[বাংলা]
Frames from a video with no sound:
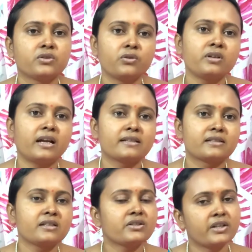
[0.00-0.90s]
চলুন
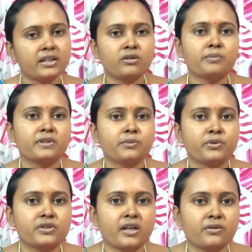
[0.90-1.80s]
আজকে সেটাও আপনাদের
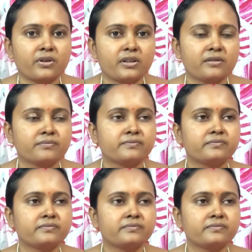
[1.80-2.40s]
পরিষ্কার করে দিই